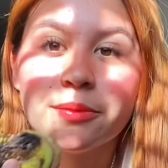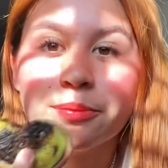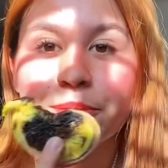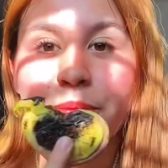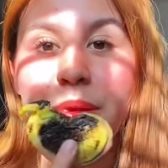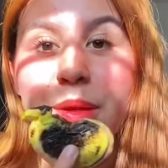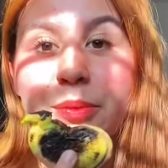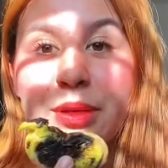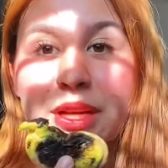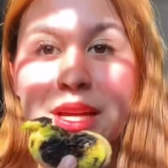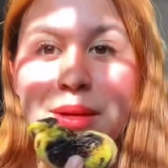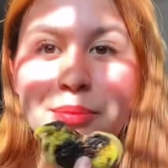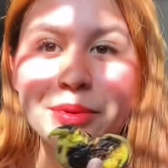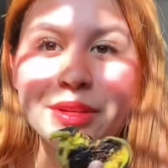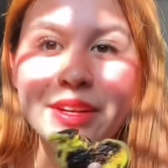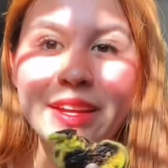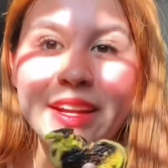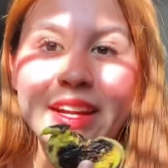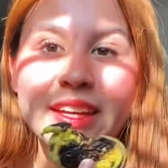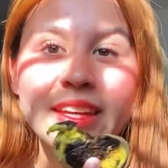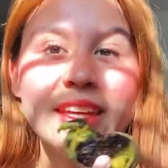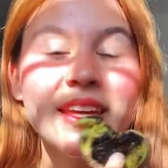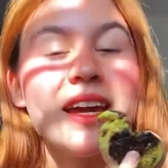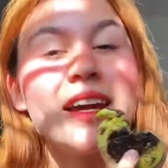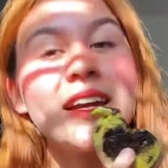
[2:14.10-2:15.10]
Me voy a poner
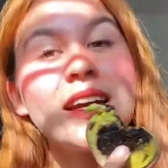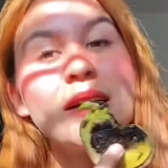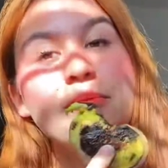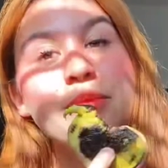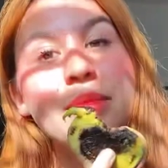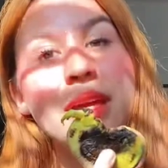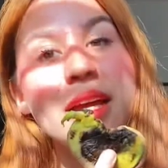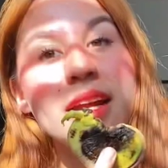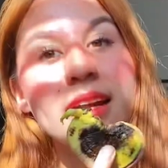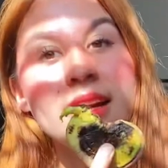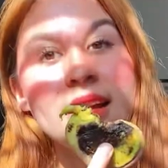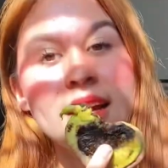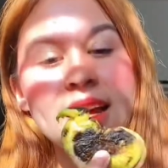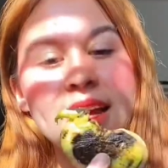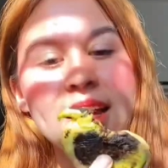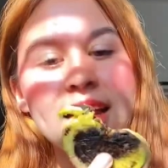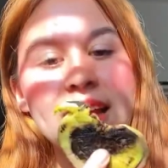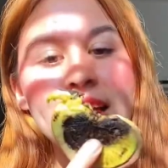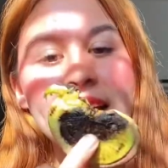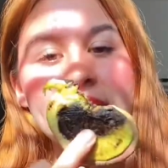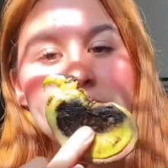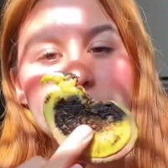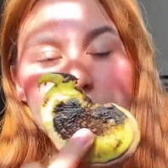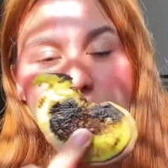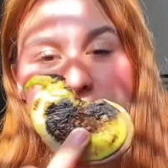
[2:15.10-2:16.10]
aquí a cambiar la
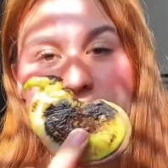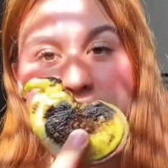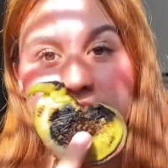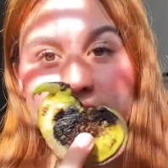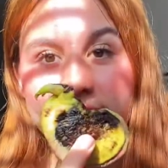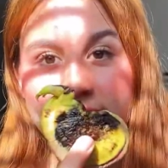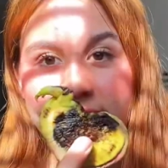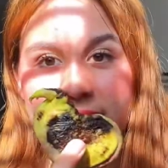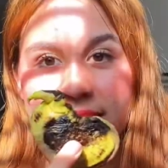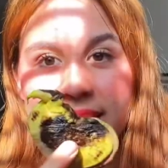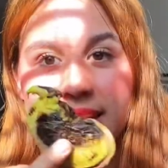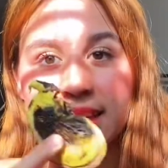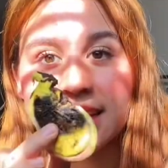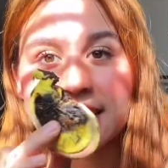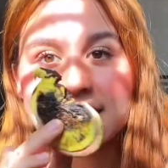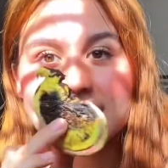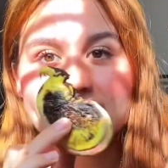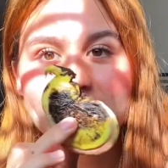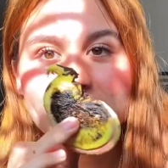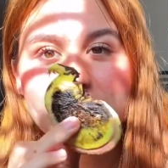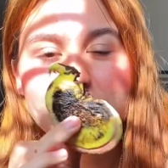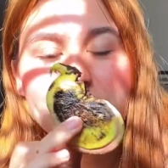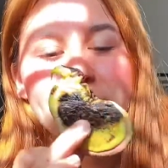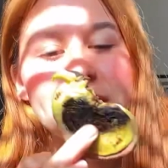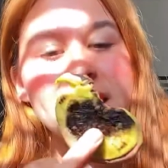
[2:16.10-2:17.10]
toallita de
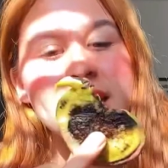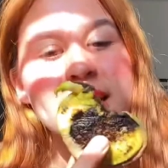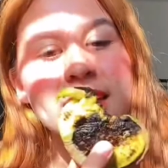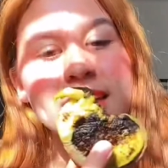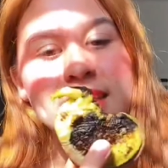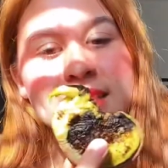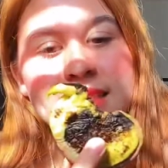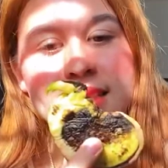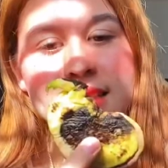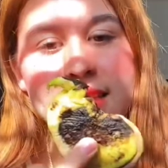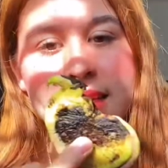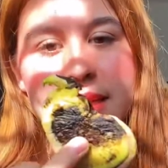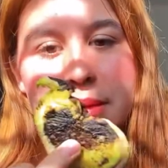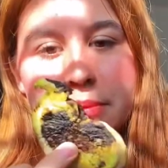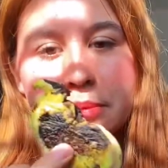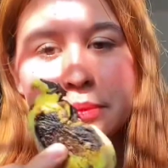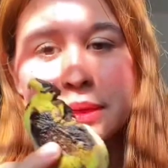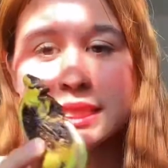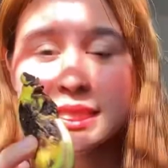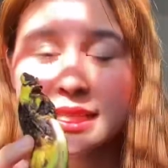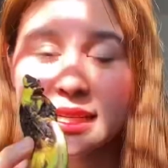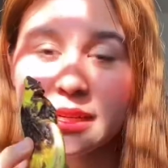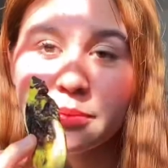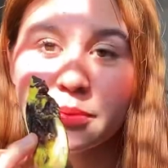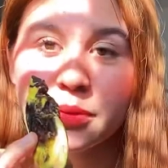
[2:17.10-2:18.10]
este para que esté
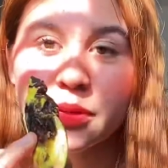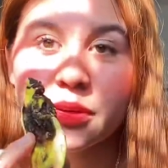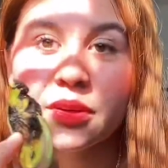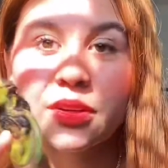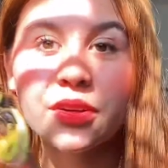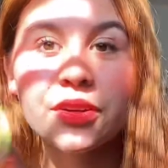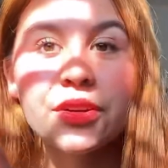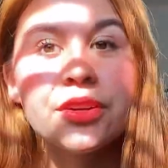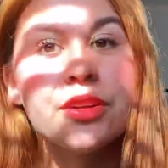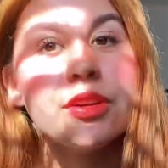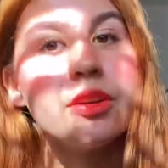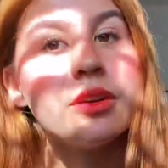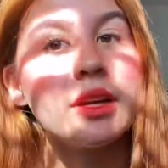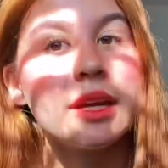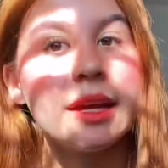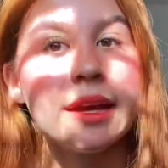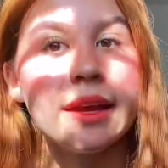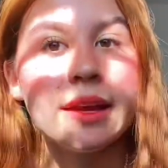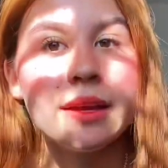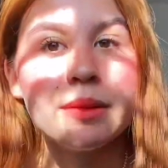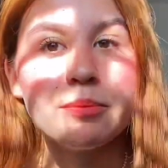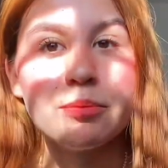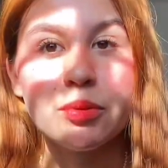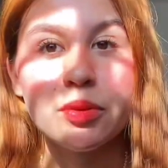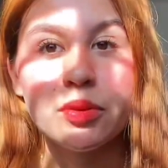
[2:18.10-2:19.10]
más limpio. Creo yo
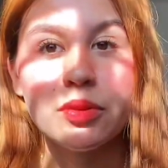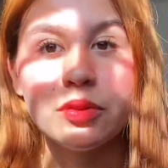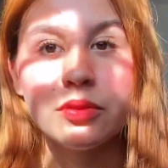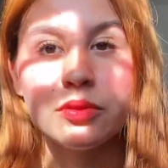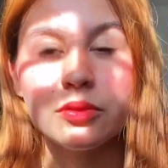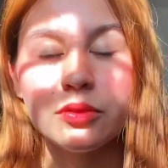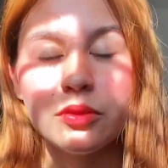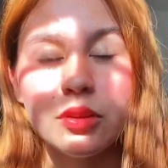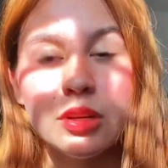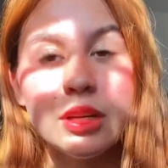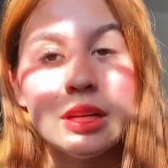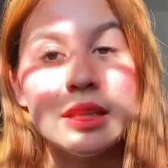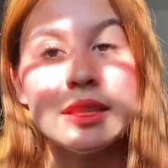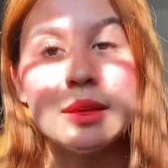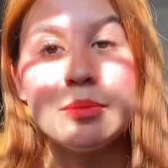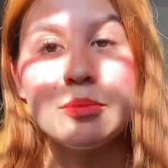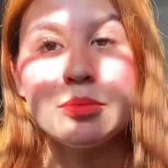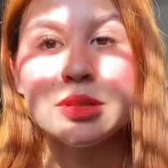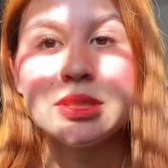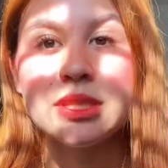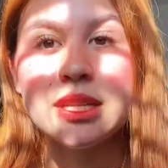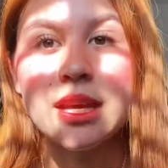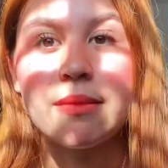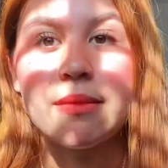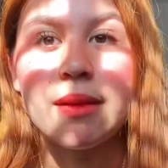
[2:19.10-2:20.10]
que con el
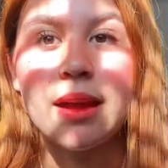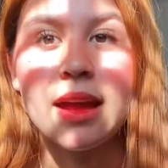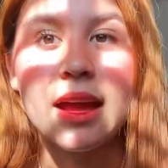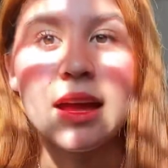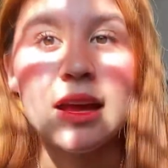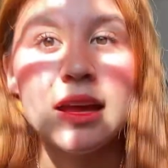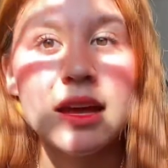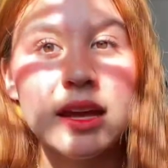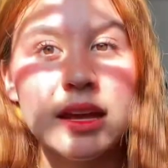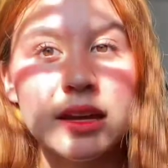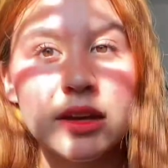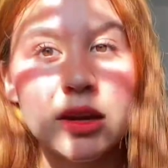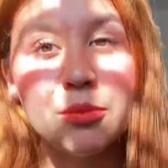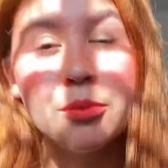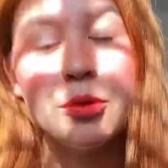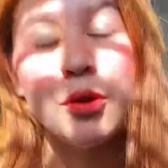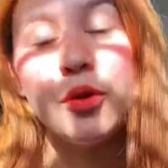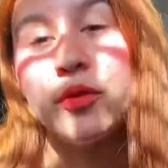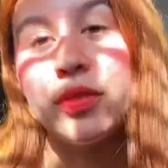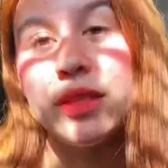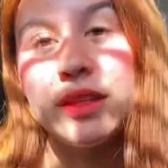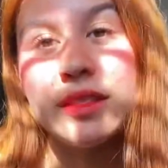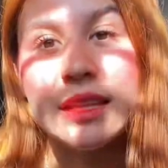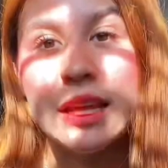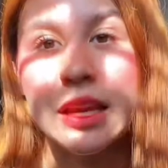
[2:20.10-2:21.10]
tiempo se va
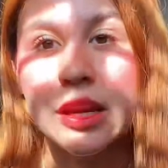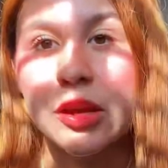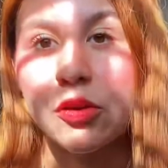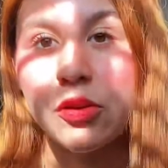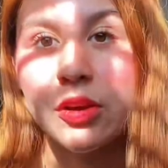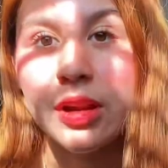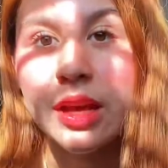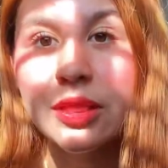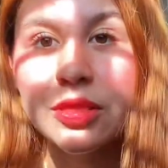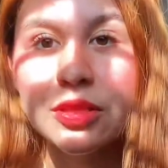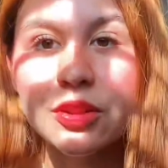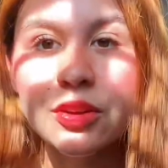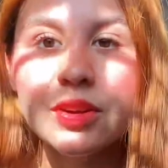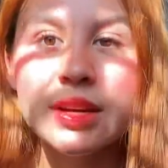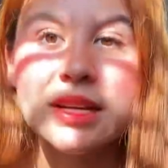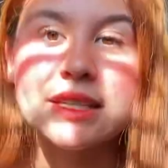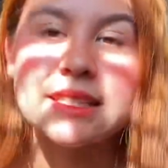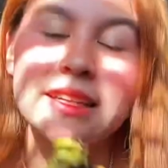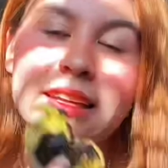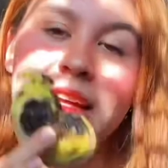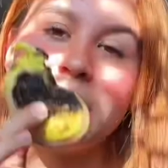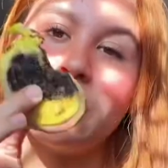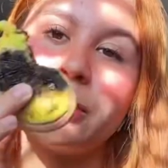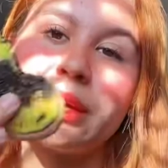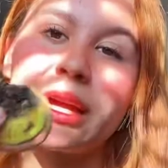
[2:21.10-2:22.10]
como deteriorando,
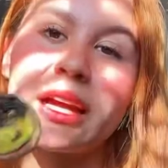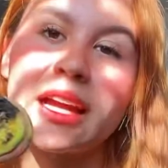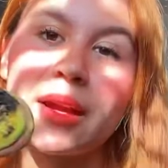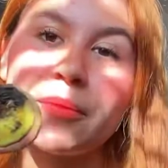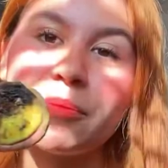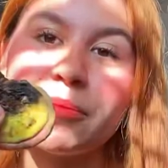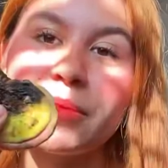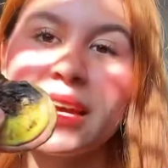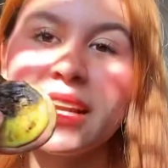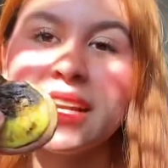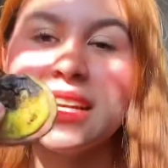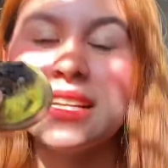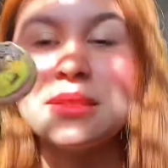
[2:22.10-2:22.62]
así que lo voy a cambiar.